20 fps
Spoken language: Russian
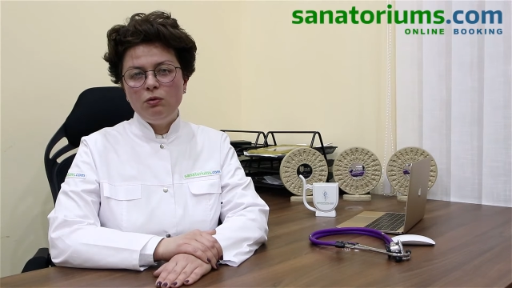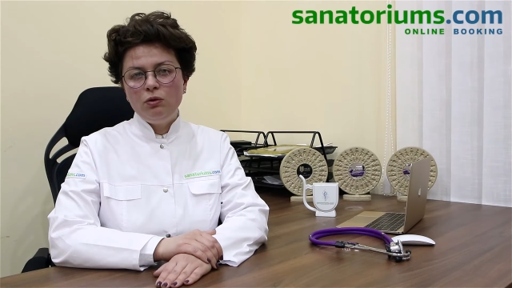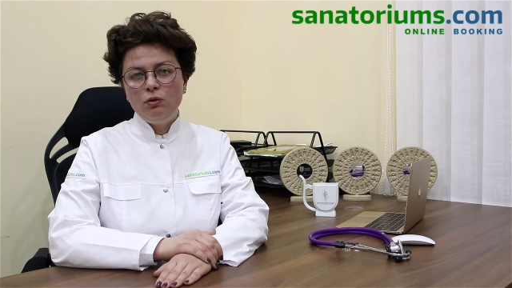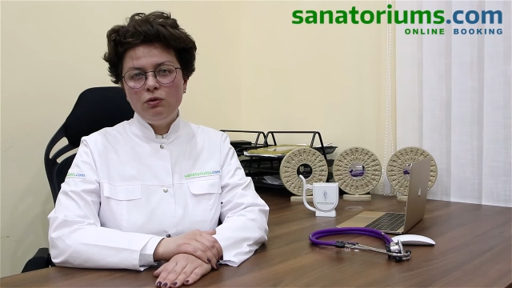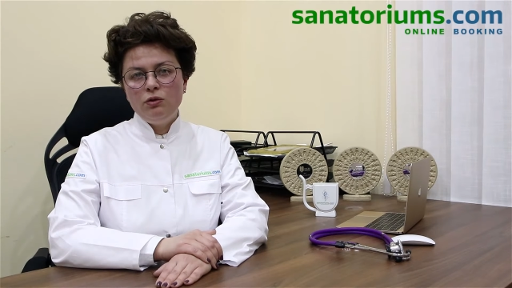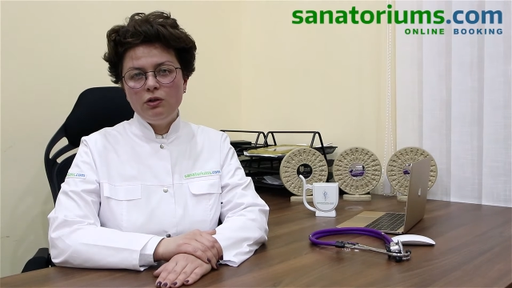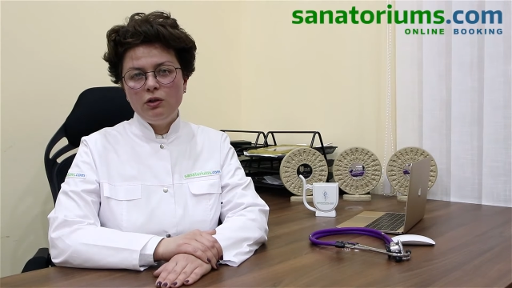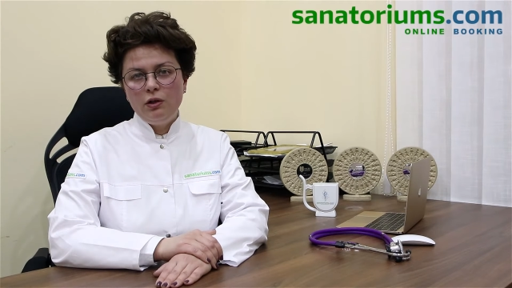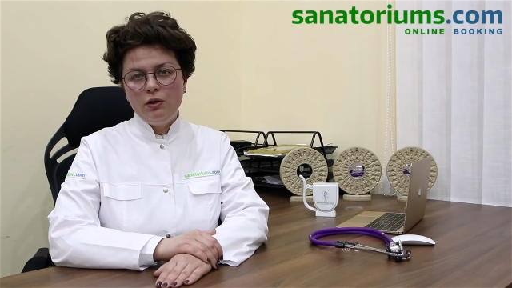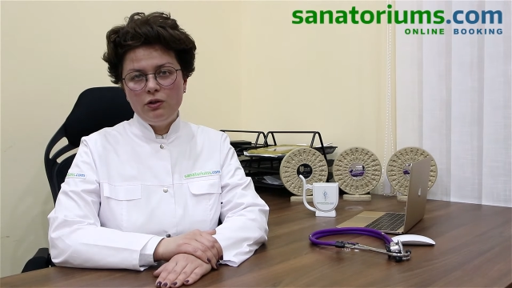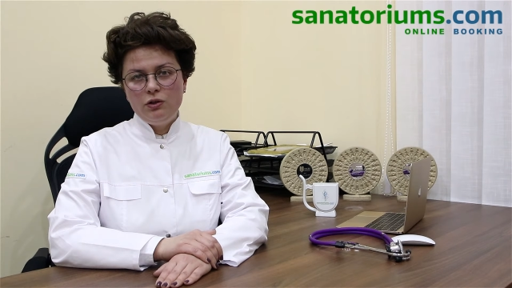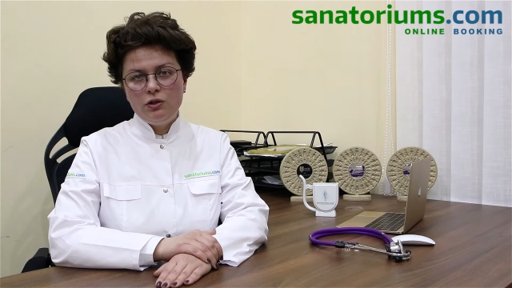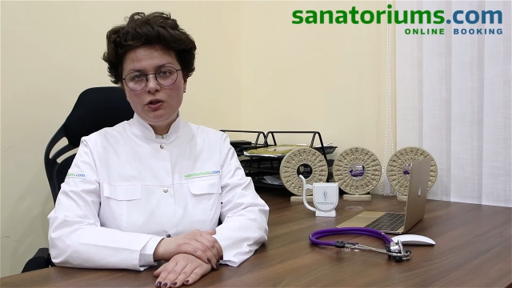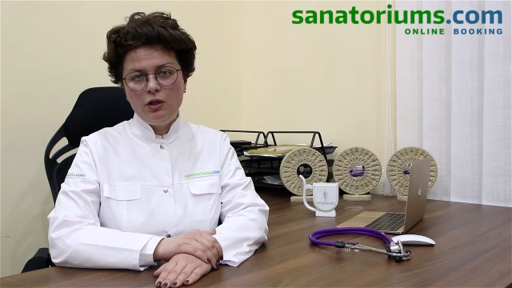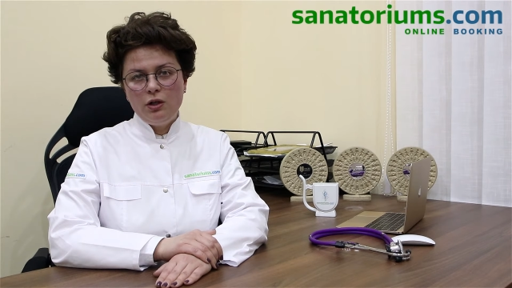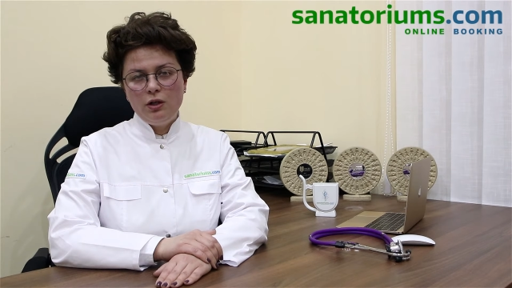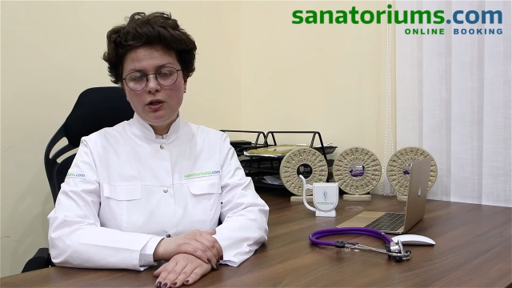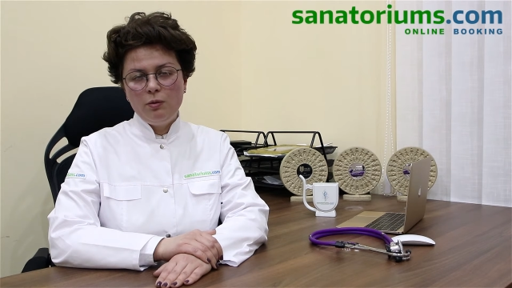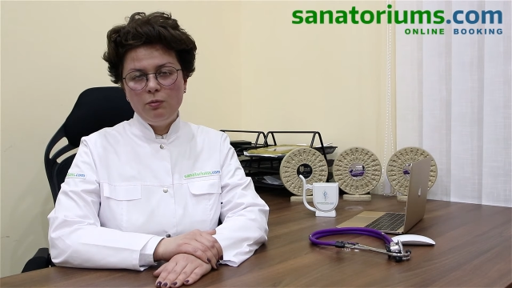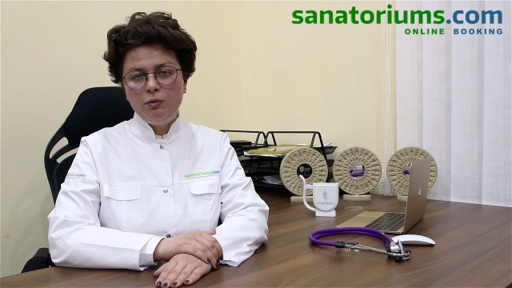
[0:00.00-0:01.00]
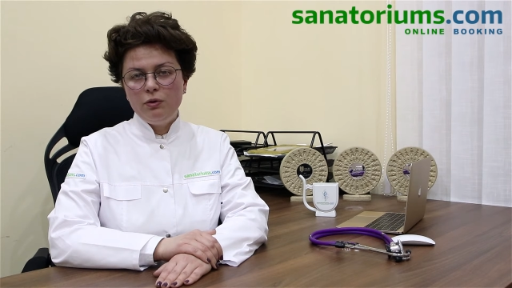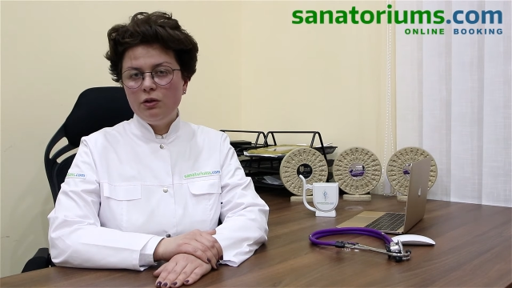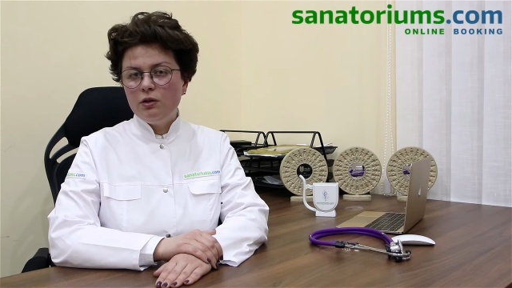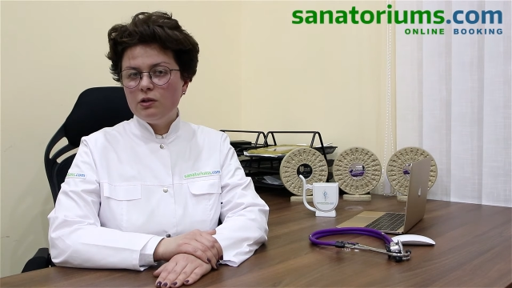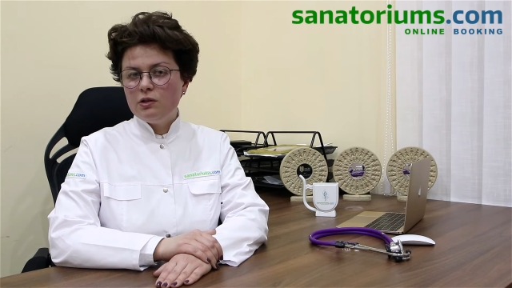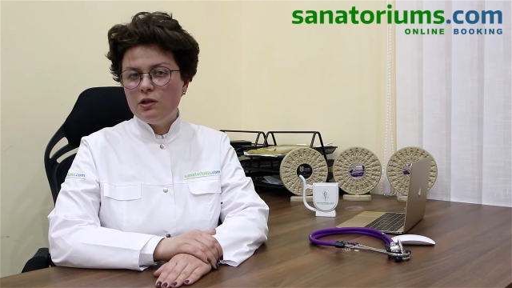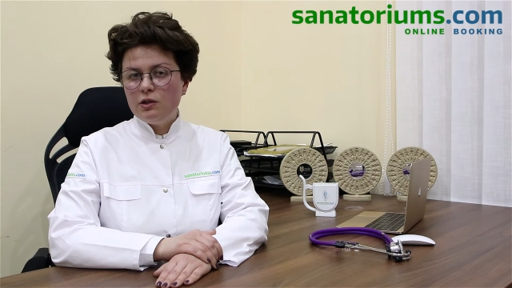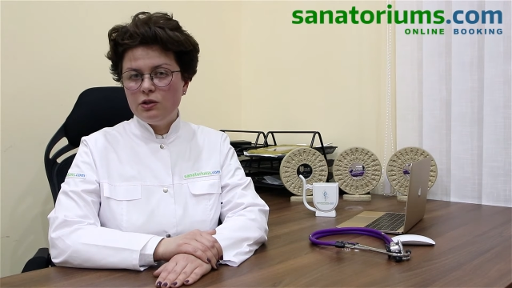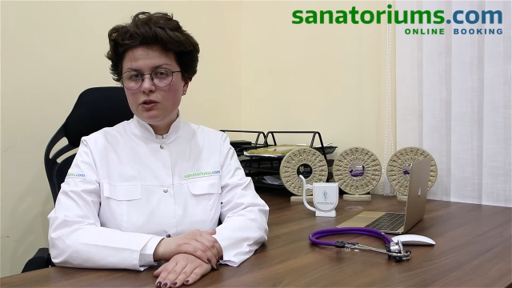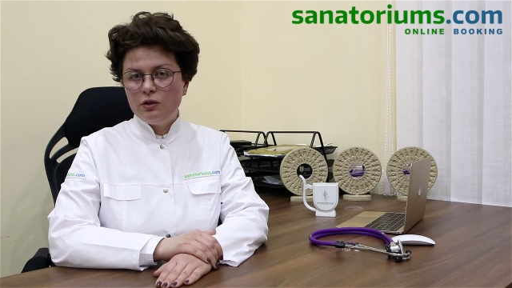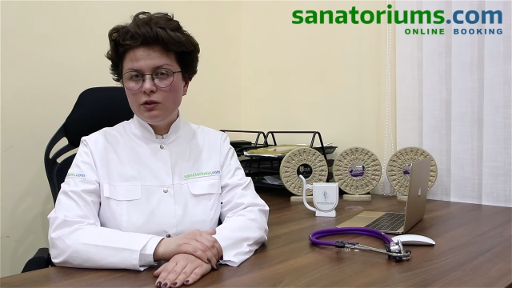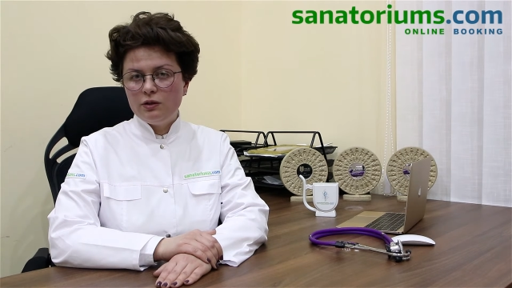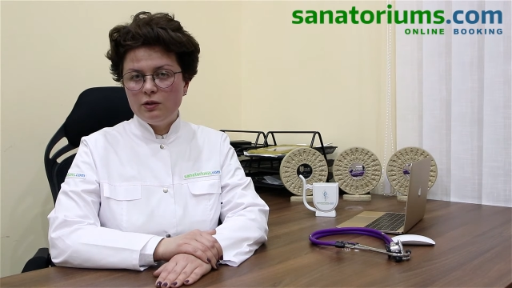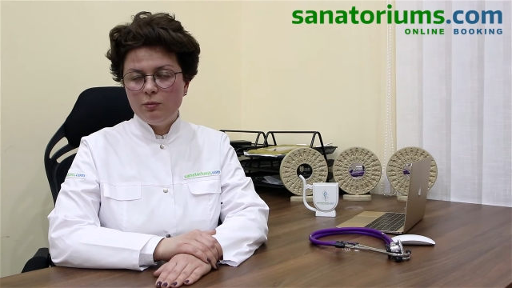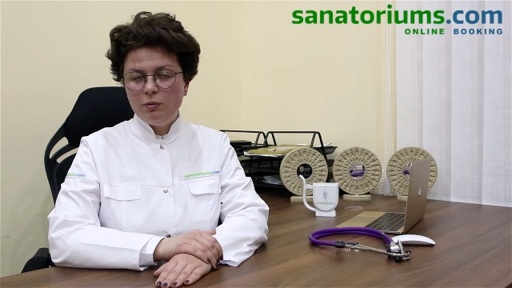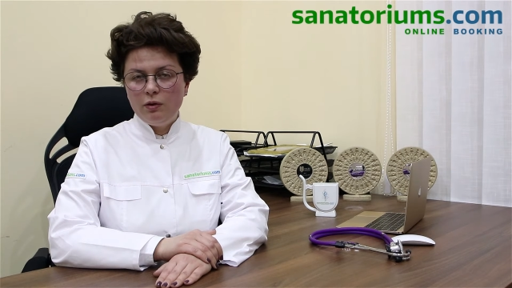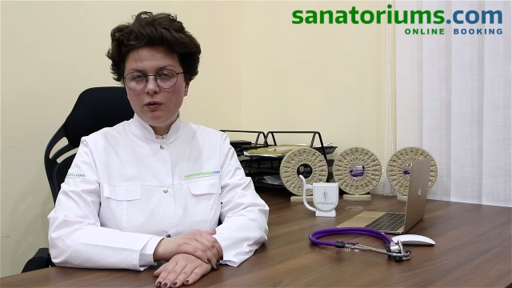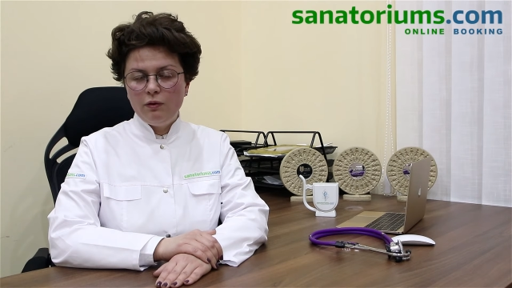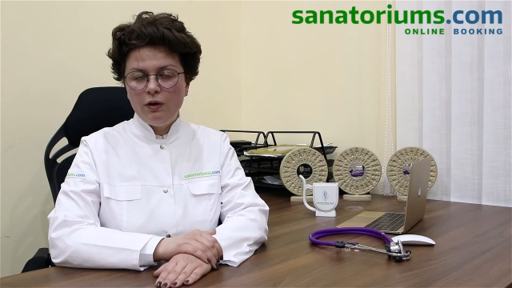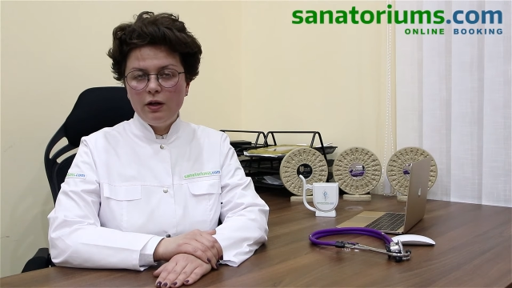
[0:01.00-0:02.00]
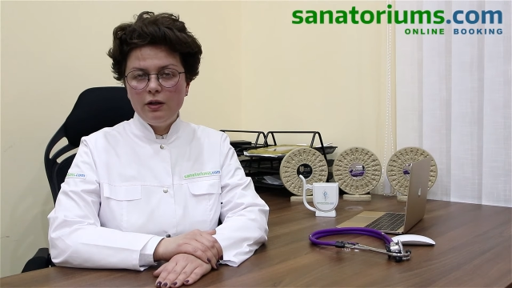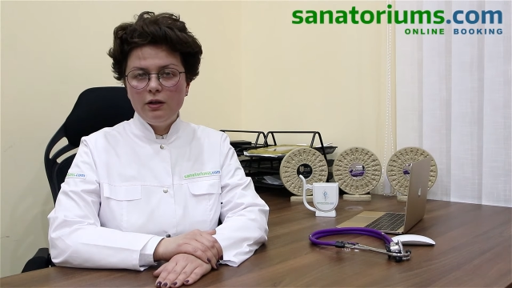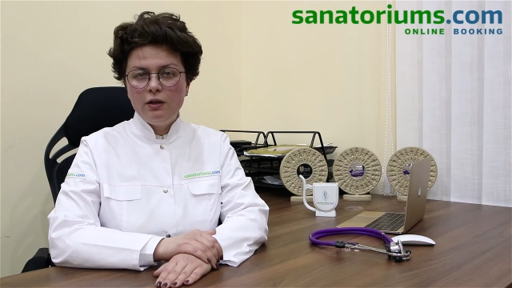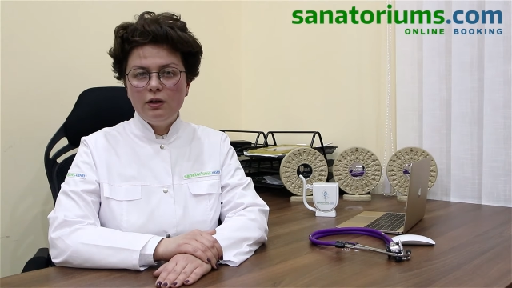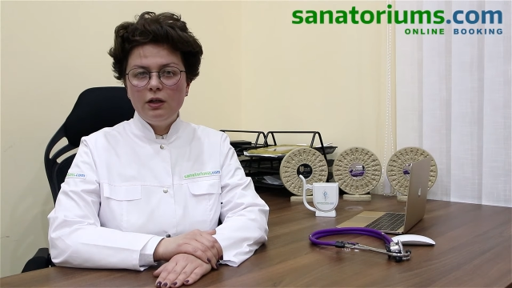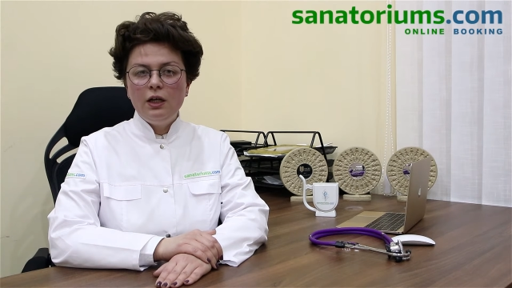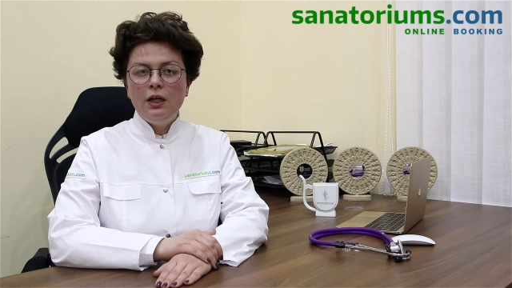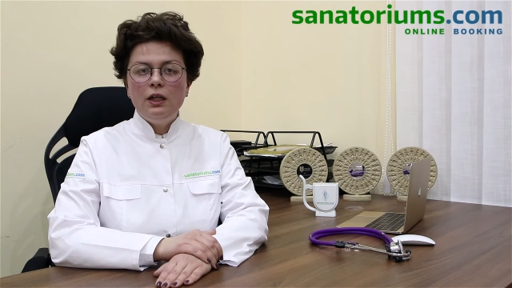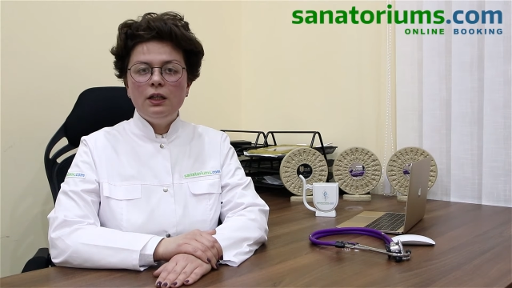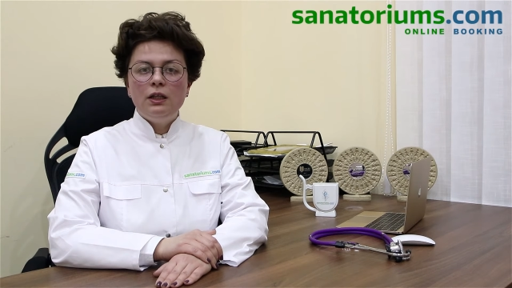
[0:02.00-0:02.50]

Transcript: методик лечения при различных заболеваниях